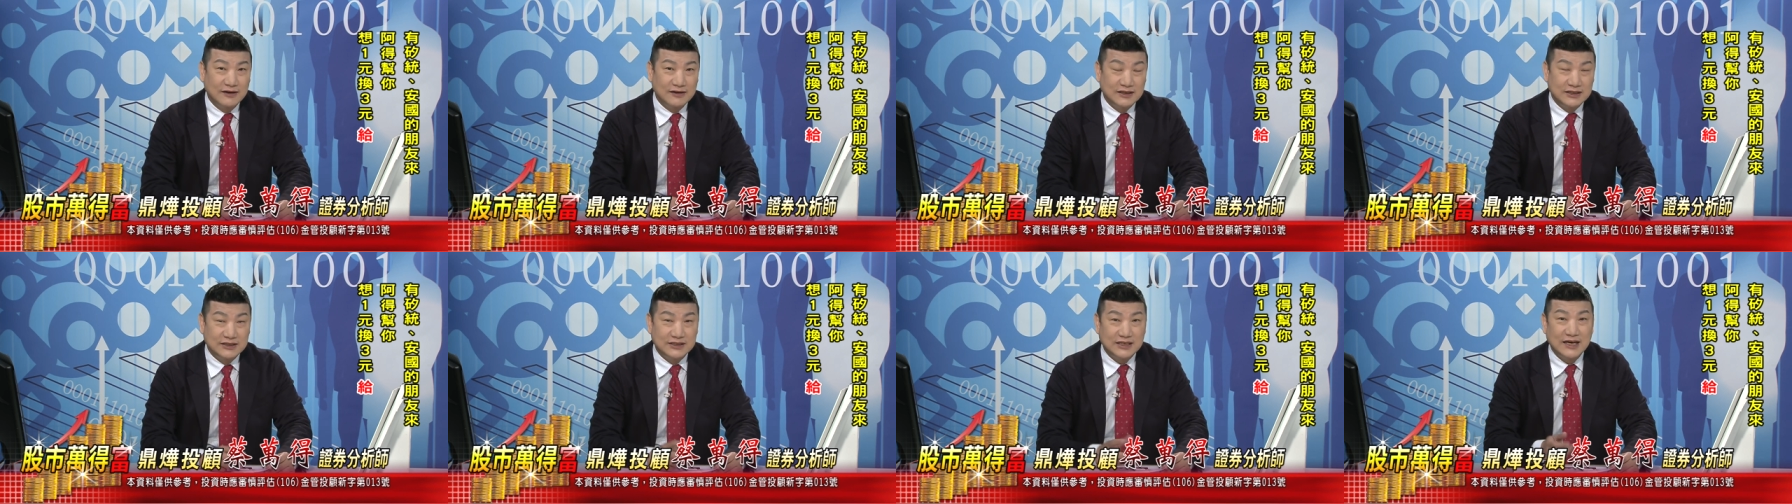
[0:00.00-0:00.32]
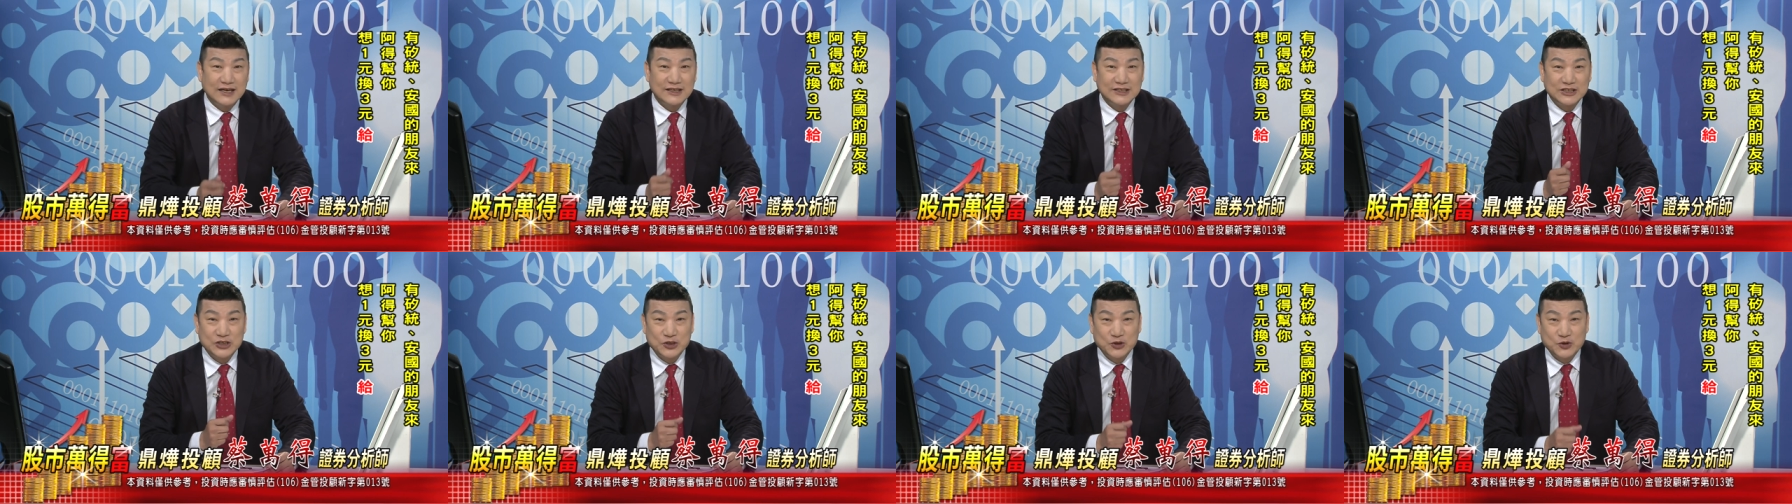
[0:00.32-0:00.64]
你
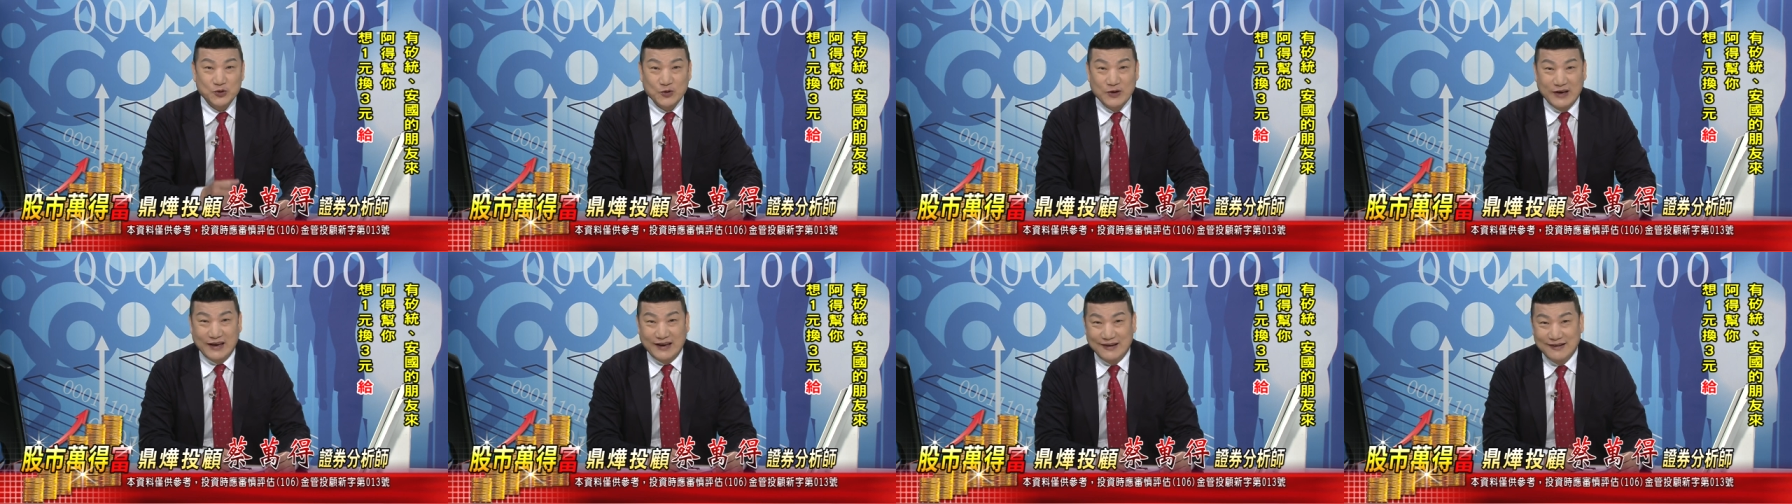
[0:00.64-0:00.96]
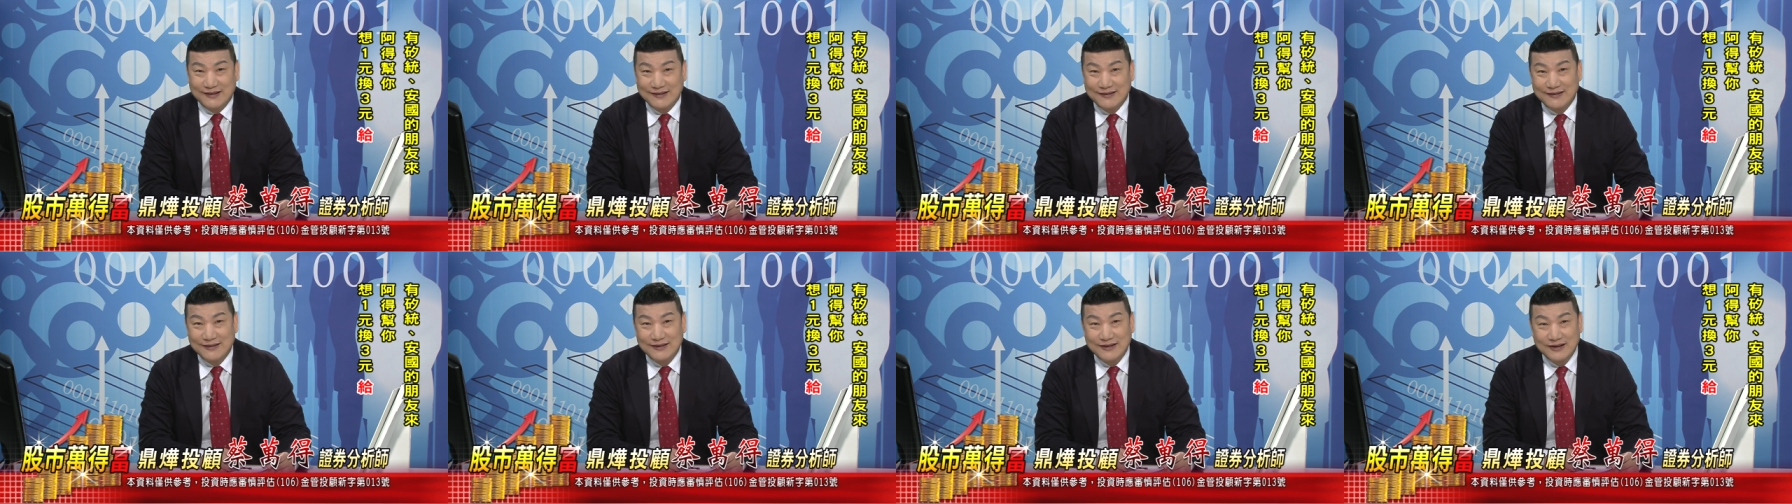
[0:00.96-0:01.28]
现在几岁？
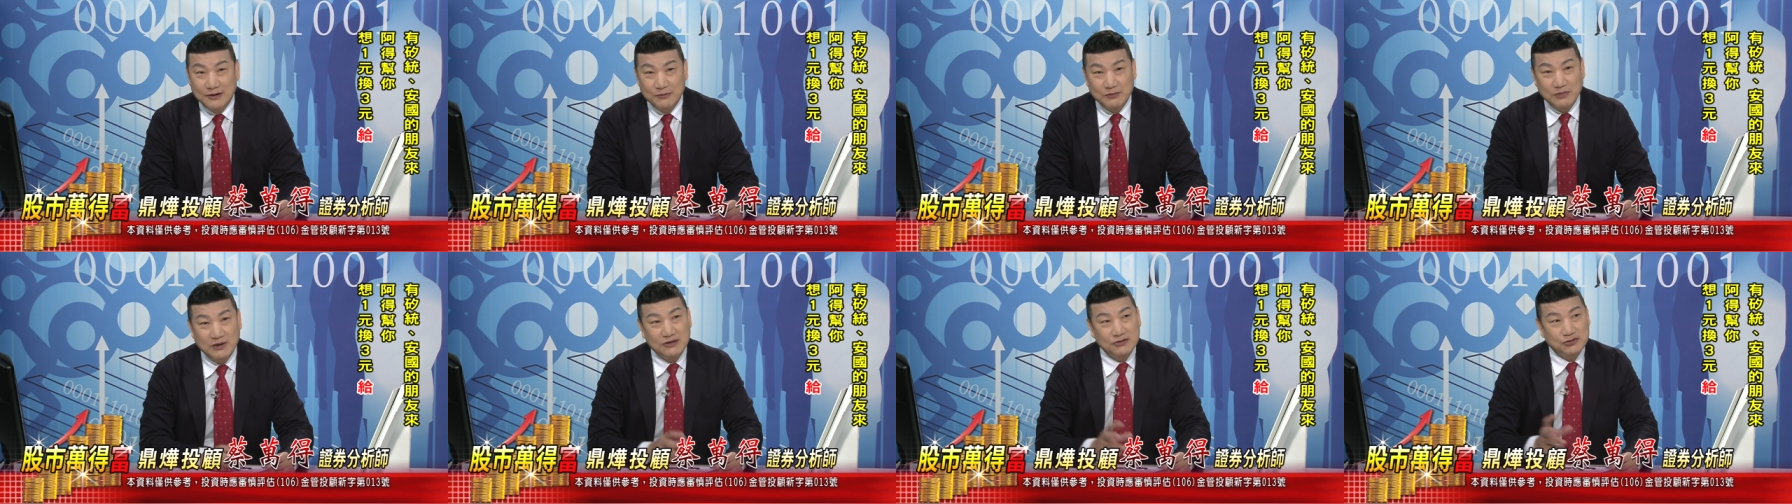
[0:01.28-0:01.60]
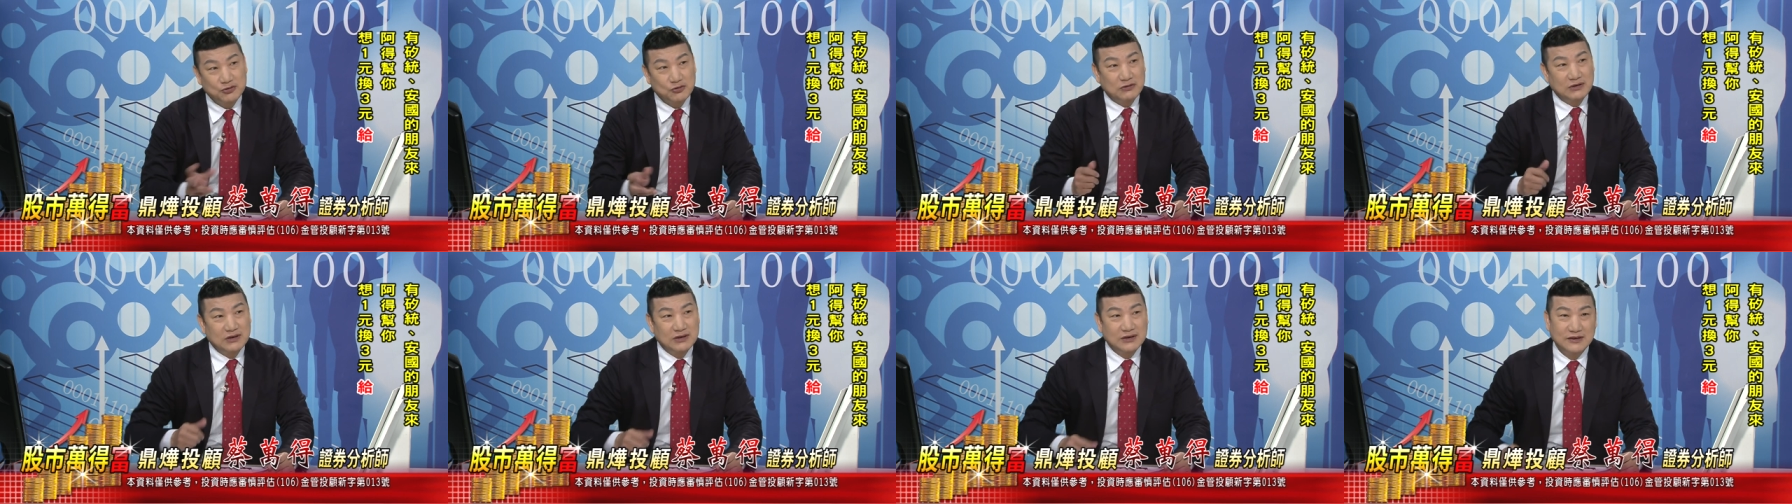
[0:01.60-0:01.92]
你不要
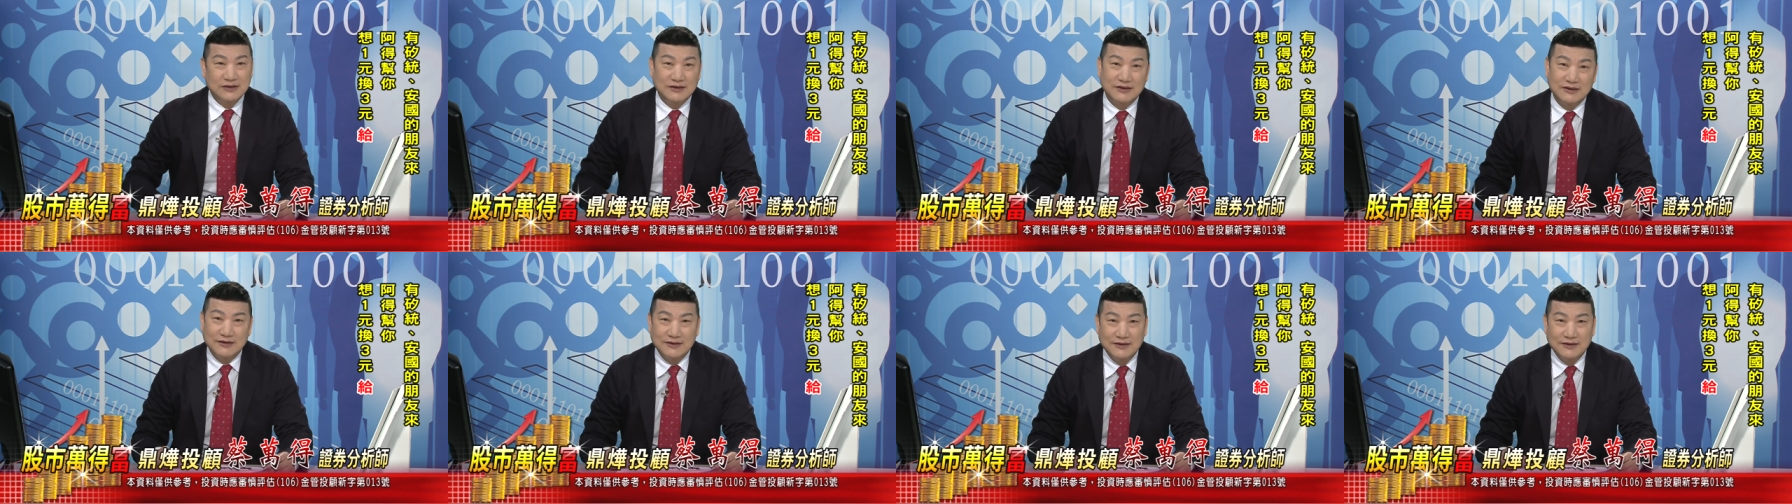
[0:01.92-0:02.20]
说，